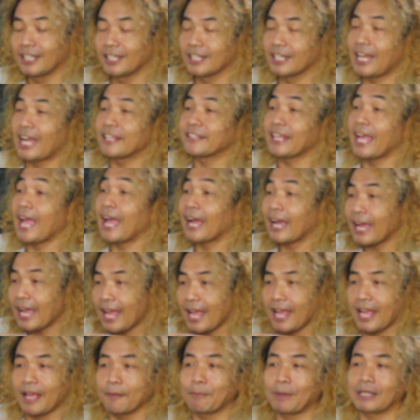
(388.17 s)
nggak
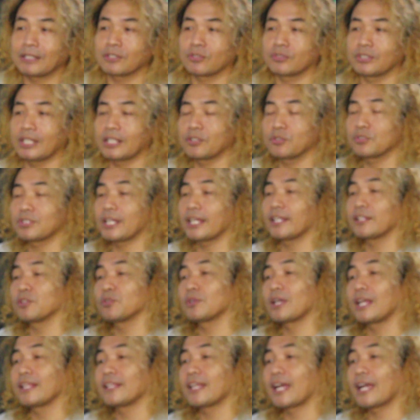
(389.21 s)
nyangka maksudnya itu saya tuh
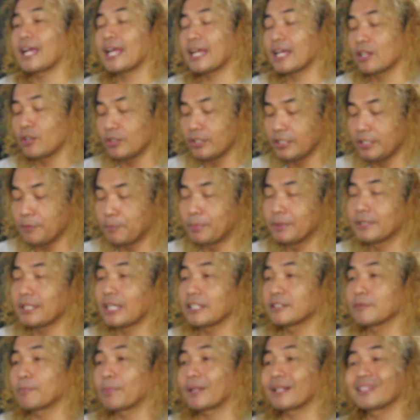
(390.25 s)
nggak nyangka kalau ini bisa
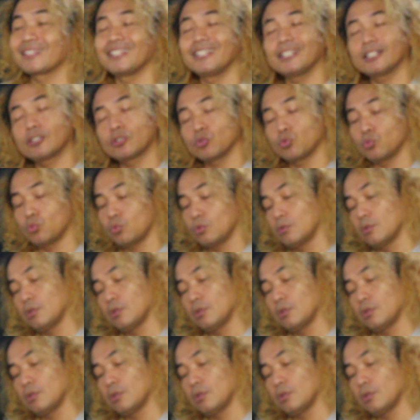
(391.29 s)
seperti itu